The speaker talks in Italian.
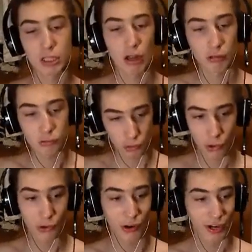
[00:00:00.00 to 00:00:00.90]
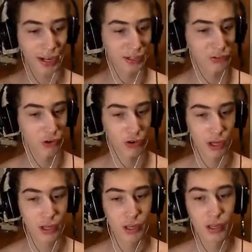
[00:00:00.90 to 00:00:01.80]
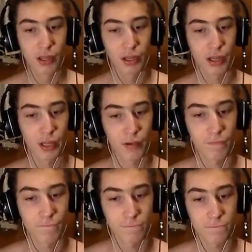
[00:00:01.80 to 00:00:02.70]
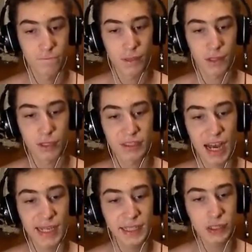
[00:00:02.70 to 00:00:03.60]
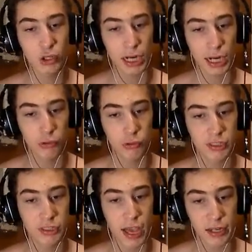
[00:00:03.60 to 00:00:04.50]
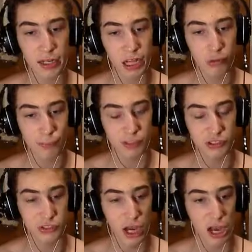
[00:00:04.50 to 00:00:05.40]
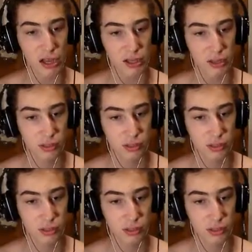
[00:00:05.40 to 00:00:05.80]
trovato un tuo concorrente, ok. E... Dai, io credo in te, nelle tue capacità.